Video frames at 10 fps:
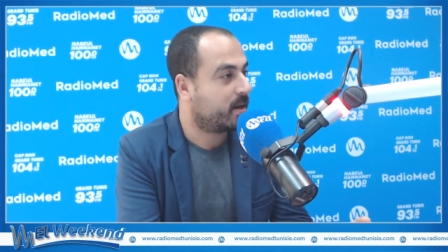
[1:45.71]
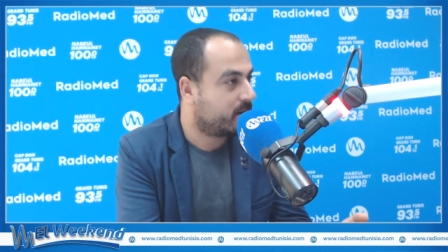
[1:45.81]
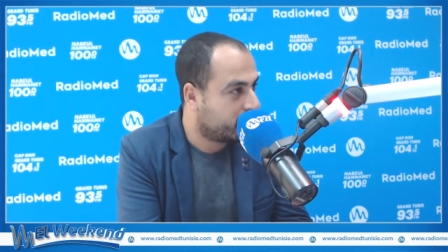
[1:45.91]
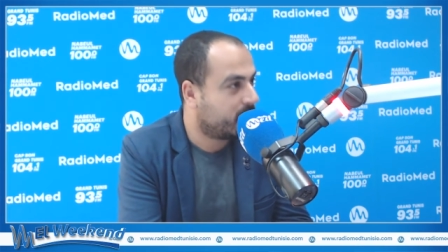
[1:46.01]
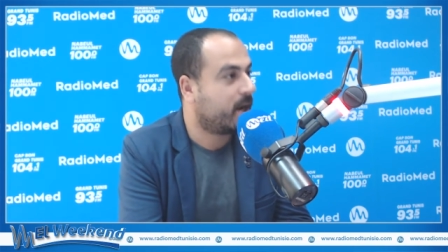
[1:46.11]

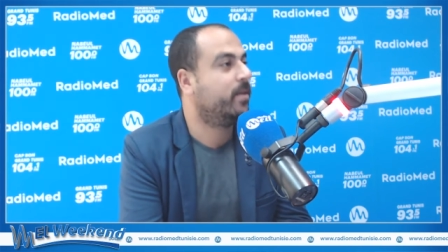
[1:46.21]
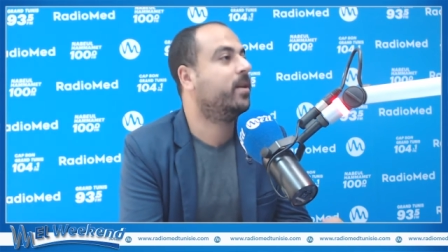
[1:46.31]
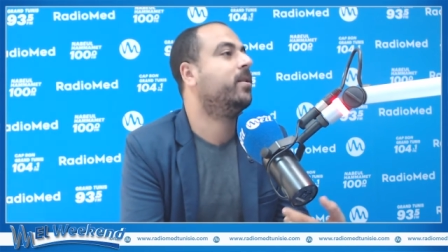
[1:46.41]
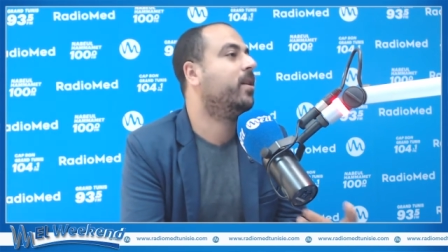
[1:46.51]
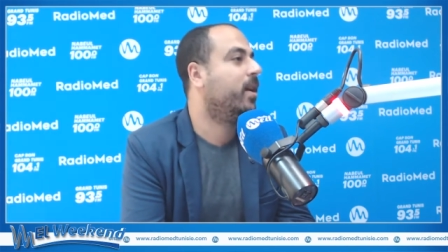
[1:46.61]
اللي
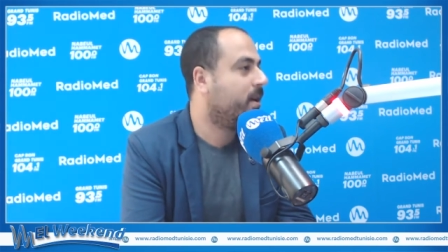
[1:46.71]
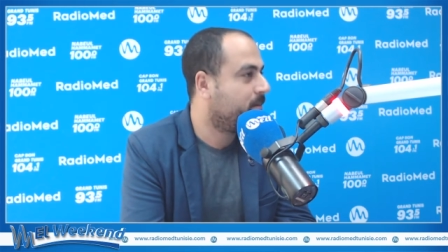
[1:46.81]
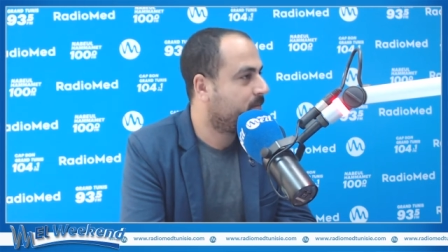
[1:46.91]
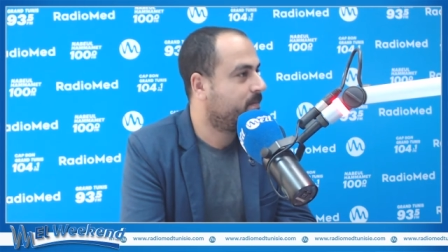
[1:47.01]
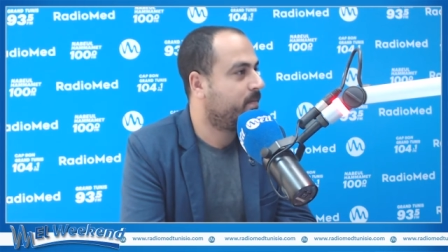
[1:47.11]
حضرت لها
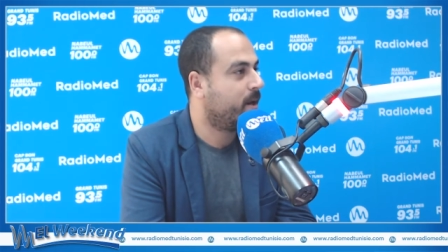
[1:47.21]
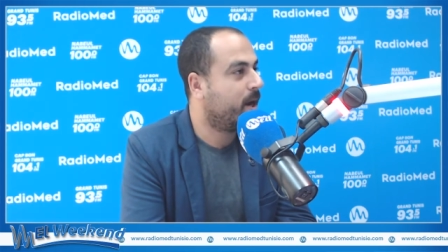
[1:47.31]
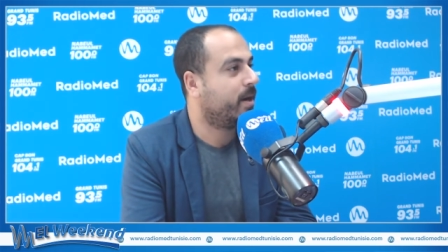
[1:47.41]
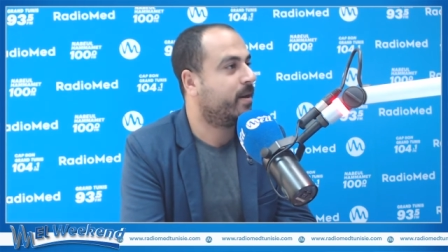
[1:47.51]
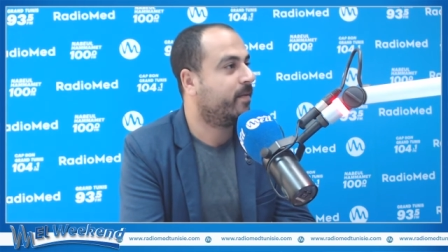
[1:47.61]

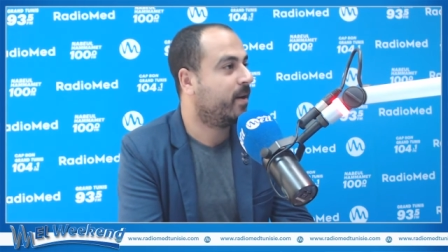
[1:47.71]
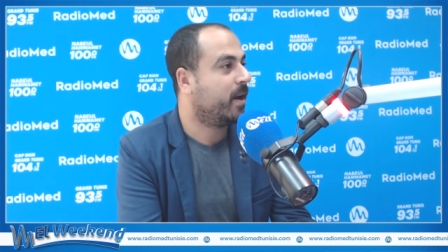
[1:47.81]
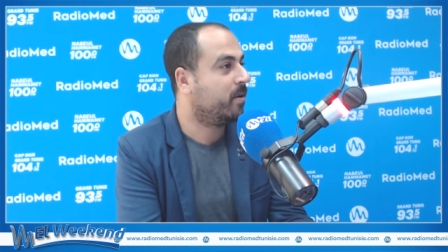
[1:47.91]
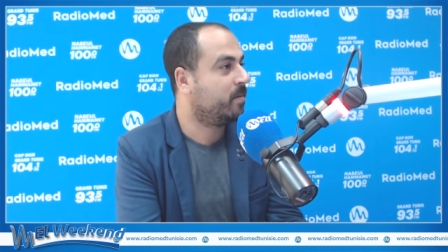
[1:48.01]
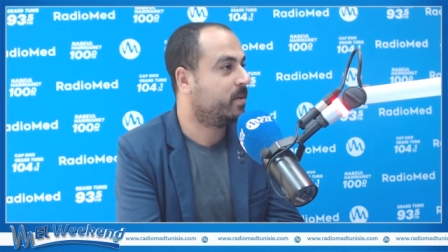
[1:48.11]
بالاحرى في
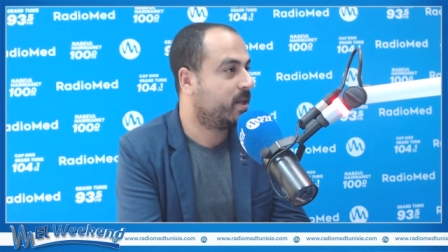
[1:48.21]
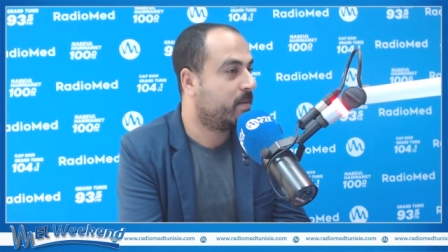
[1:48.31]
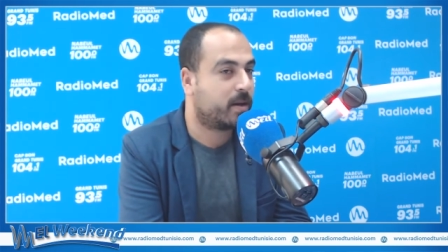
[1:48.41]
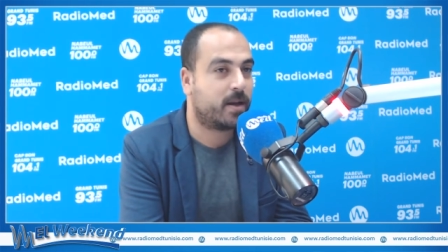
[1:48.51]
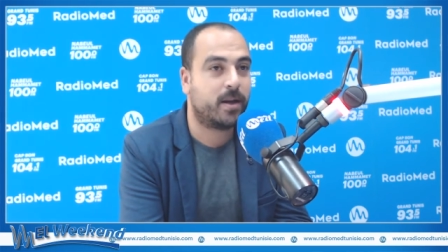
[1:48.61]
العوام
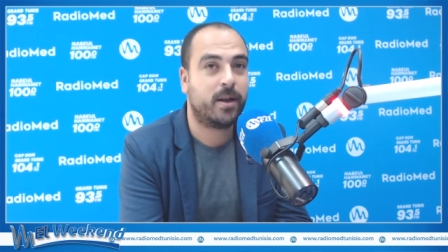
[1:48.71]
السابقه